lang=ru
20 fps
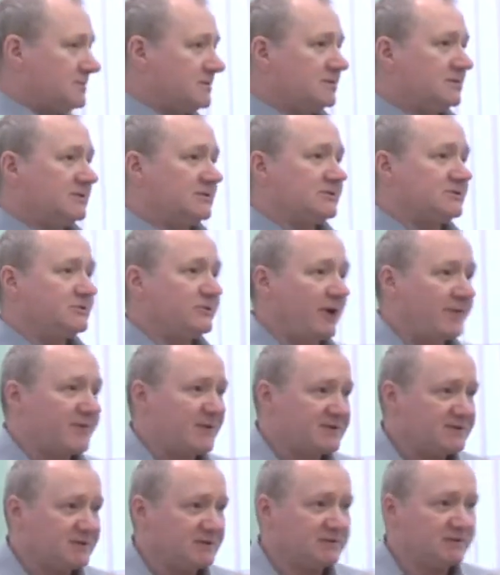э, это теория
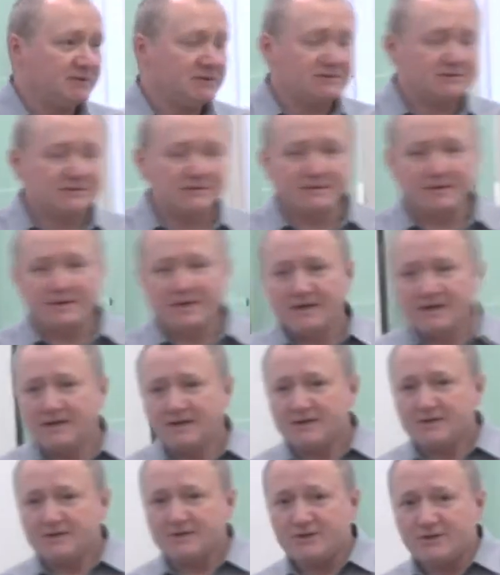относительности.
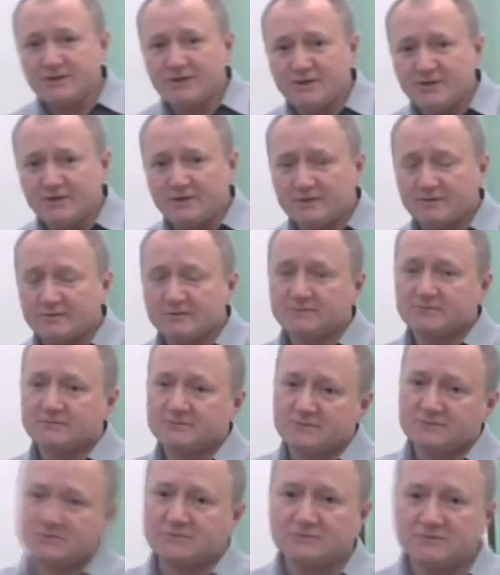
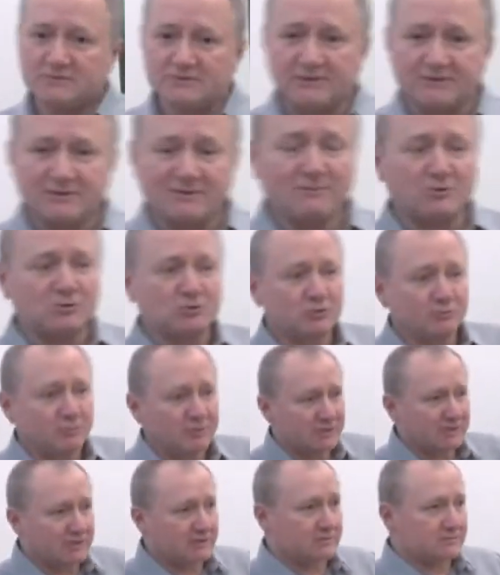И для того,
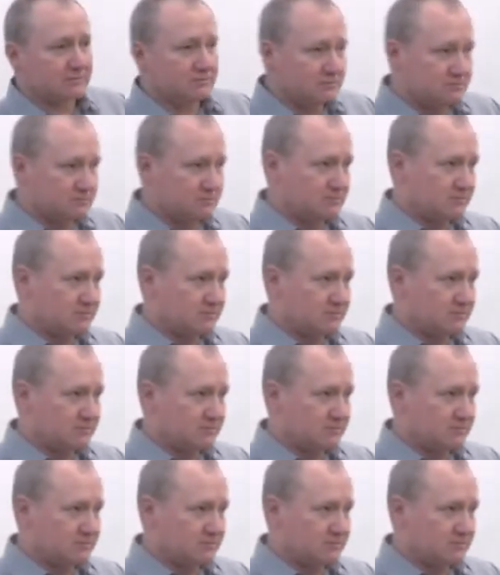чтобы